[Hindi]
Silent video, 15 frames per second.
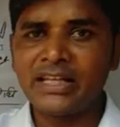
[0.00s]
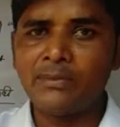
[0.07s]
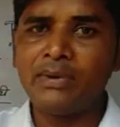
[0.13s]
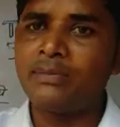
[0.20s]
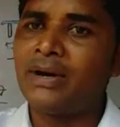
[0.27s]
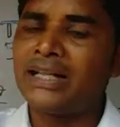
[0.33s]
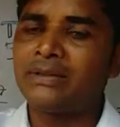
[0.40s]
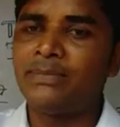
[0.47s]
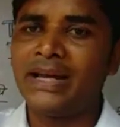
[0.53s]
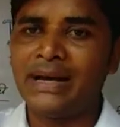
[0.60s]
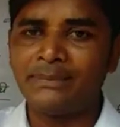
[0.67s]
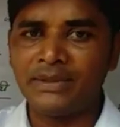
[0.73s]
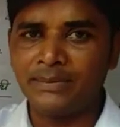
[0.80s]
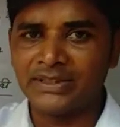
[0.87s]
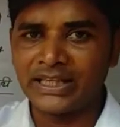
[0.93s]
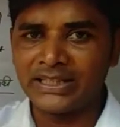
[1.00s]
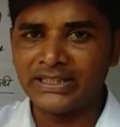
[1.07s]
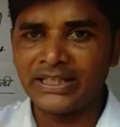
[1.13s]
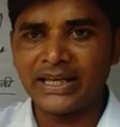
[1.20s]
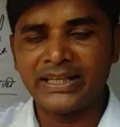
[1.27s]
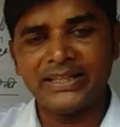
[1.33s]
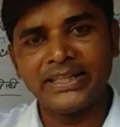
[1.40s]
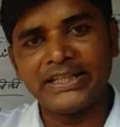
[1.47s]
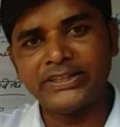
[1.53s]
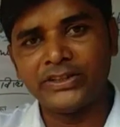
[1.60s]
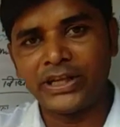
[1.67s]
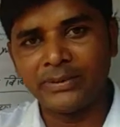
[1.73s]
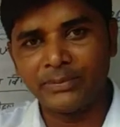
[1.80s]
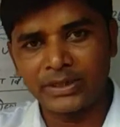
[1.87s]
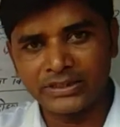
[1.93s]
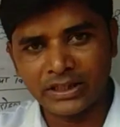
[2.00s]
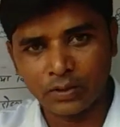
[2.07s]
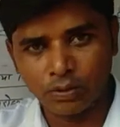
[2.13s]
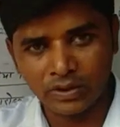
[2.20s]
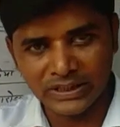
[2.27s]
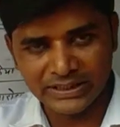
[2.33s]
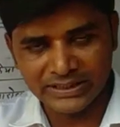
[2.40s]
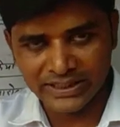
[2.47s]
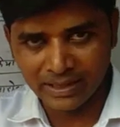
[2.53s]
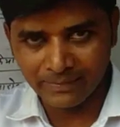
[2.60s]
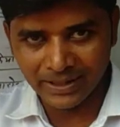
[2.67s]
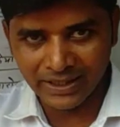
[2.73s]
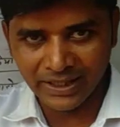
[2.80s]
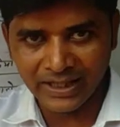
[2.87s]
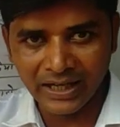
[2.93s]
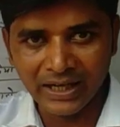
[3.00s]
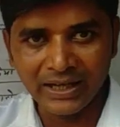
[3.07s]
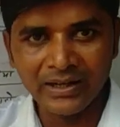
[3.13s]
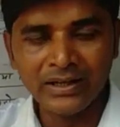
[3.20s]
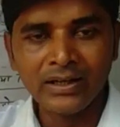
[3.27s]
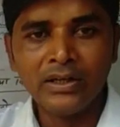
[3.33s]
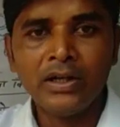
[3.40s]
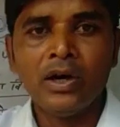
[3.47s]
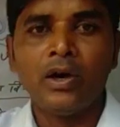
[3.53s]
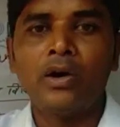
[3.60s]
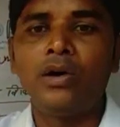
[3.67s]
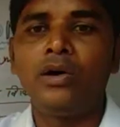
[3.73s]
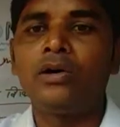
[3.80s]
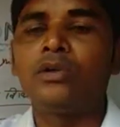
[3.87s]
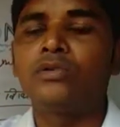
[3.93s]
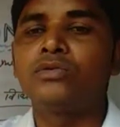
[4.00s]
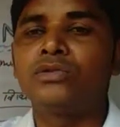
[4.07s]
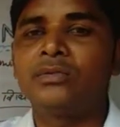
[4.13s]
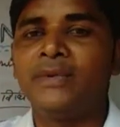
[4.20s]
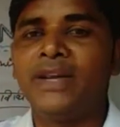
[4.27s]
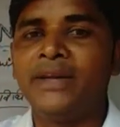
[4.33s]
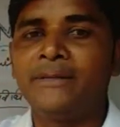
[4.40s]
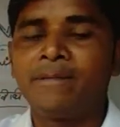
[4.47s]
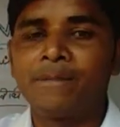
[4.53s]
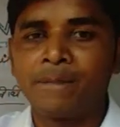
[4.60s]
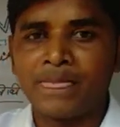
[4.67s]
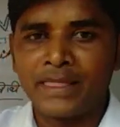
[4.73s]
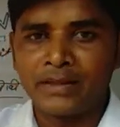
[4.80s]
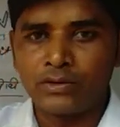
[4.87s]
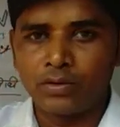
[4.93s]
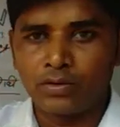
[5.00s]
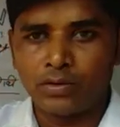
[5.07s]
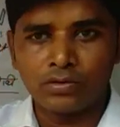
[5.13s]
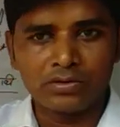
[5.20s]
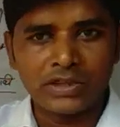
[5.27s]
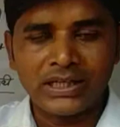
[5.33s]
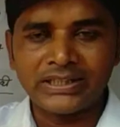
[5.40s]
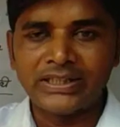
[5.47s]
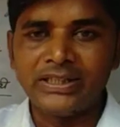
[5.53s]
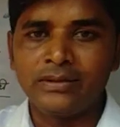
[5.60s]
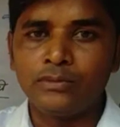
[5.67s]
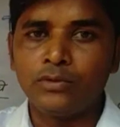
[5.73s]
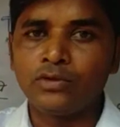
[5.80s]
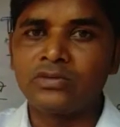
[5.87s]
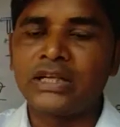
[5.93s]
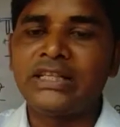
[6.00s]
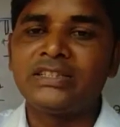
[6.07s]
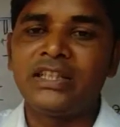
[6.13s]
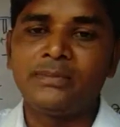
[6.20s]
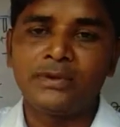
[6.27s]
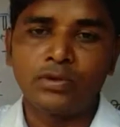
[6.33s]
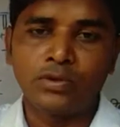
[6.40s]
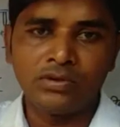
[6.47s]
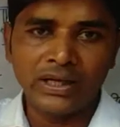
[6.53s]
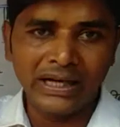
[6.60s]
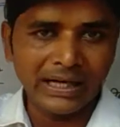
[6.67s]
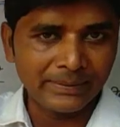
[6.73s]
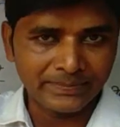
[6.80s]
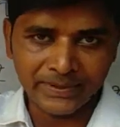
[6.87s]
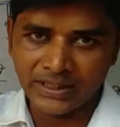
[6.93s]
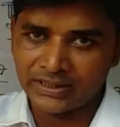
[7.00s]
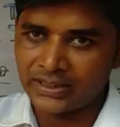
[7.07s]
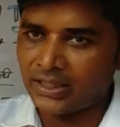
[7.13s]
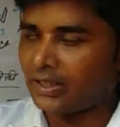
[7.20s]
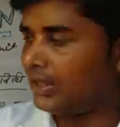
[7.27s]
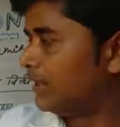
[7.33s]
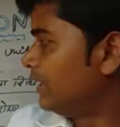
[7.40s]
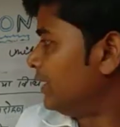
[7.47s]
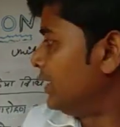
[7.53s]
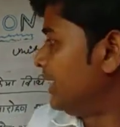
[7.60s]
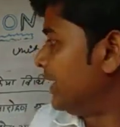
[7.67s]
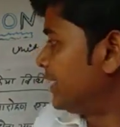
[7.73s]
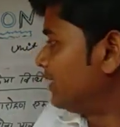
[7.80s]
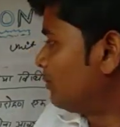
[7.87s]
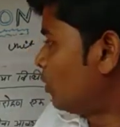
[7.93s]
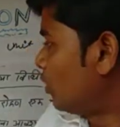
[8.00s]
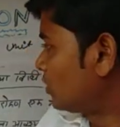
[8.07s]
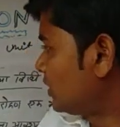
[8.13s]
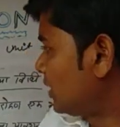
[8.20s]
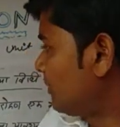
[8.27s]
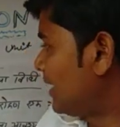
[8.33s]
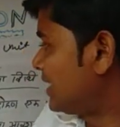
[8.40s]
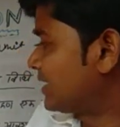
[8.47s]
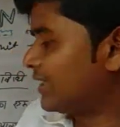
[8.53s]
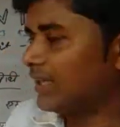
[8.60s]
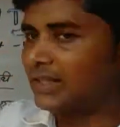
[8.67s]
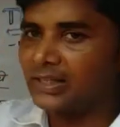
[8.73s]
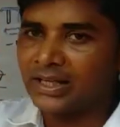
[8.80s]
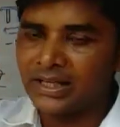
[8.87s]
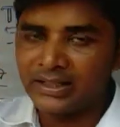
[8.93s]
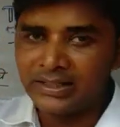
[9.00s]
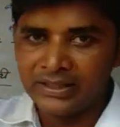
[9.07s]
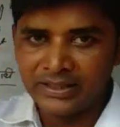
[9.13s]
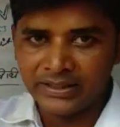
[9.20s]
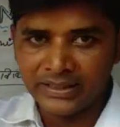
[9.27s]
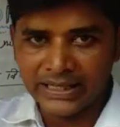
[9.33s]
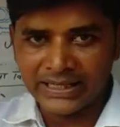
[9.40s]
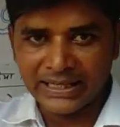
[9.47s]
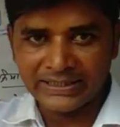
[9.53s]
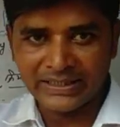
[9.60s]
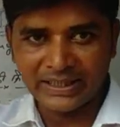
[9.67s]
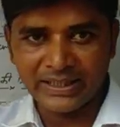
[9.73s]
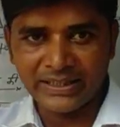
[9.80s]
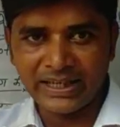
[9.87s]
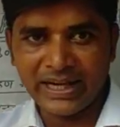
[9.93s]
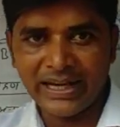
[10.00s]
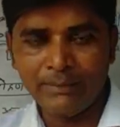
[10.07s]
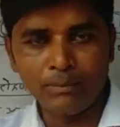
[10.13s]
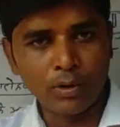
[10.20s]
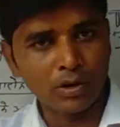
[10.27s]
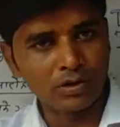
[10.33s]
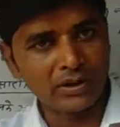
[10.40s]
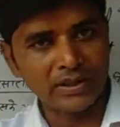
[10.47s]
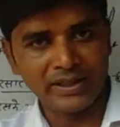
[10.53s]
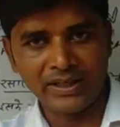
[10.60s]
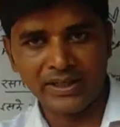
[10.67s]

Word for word: जैविकवाद में आपने बता दिया कि ये जैव रसारोहण की जैविक क्रिया है और उसमें जो कोशिका थी उसका जीवित होना आवश्यक था लेकिन भौतिकवाद के अंदर ये कैसी क्रिया है भौतिक